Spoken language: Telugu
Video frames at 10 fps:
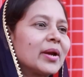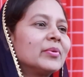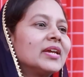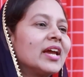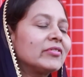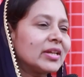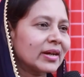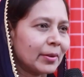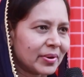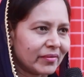మనము ఏ
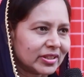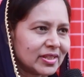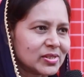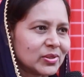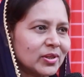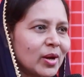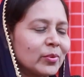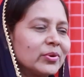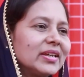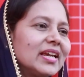విధంగా
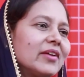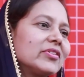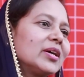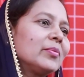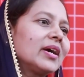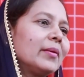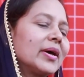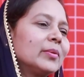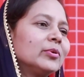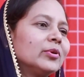ప్రవర్తిస్తున్నాము ఏ విధముగా
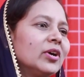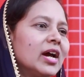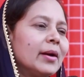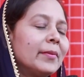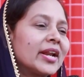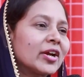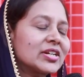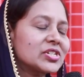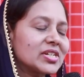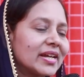మనము మన
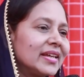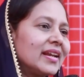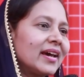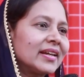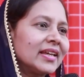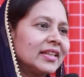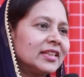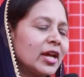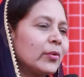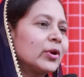యొక్క శరీరాన్ని
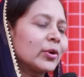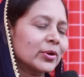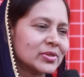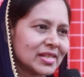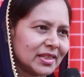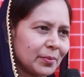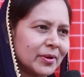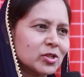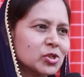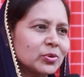దేవుని కొరకు
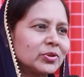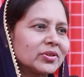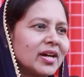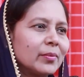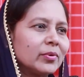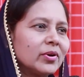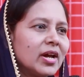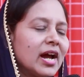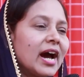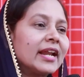సిద్ధపరచుకుంటున్నాము
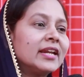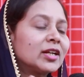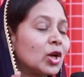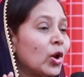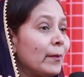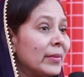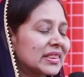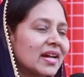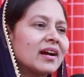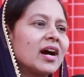అన్నిటిల్లో
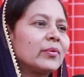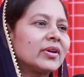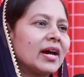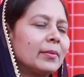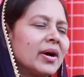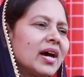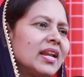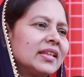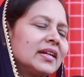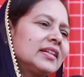మితంగా ఉన్నామా
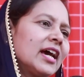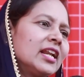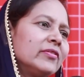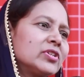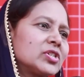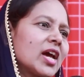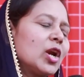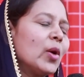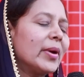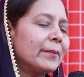లేదంటే అన్ని
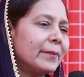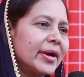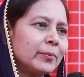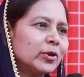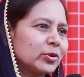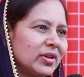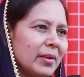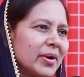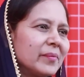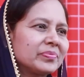విషయాలలో మనం
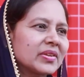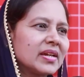పడిపోతున్నామా